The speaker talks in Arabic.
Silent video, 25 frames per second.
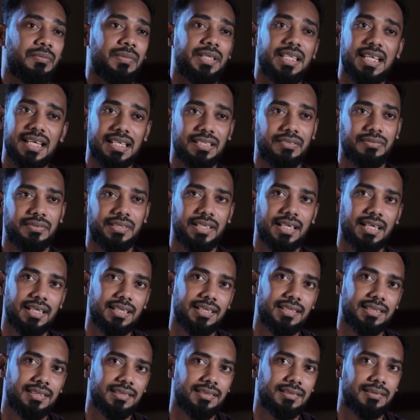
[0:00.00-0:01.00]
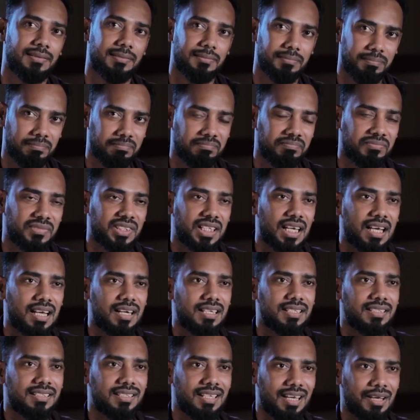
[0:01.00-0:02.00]
بدات فيها
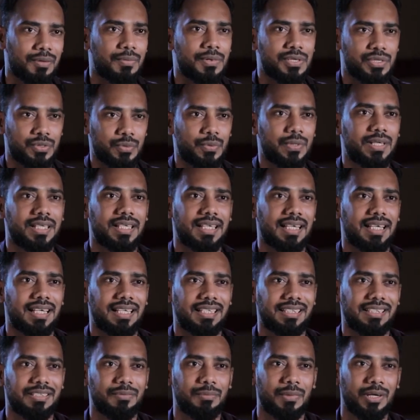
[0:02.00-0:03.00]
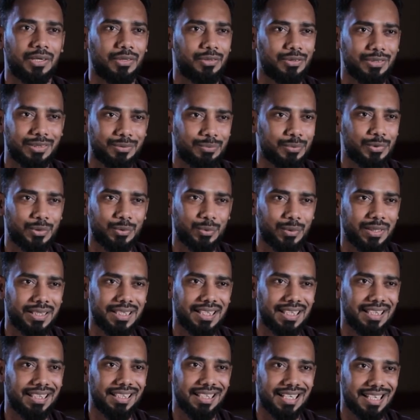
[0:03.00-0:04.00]
صارت صعبه شويه يعني ما كنت
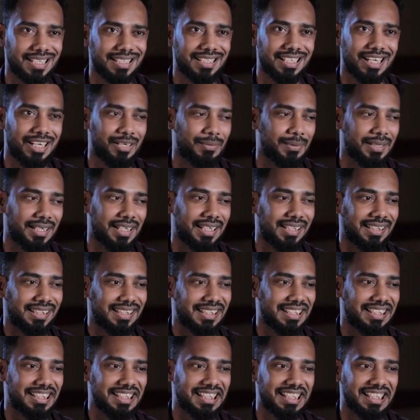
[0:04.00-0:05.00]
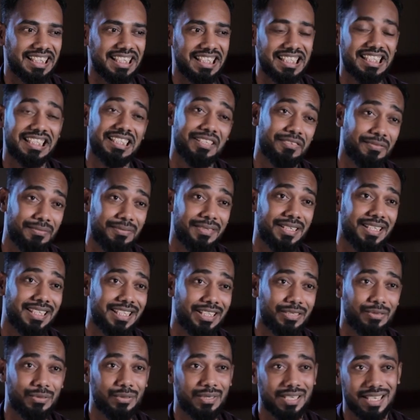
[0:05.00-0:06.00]
متوقع انها صعبه لكن التنفيذ
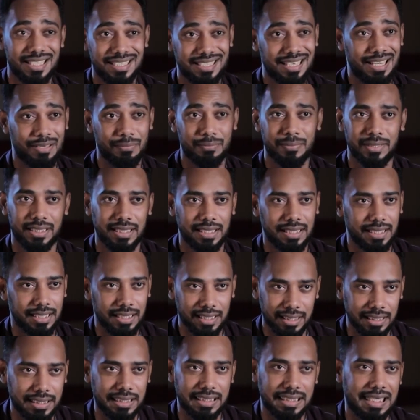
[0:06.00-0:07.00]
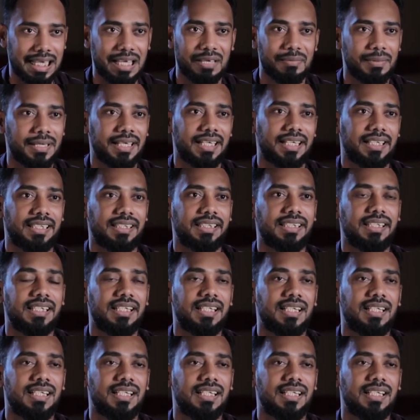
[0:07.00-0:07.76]
يكون اصعب من الكتابه يعني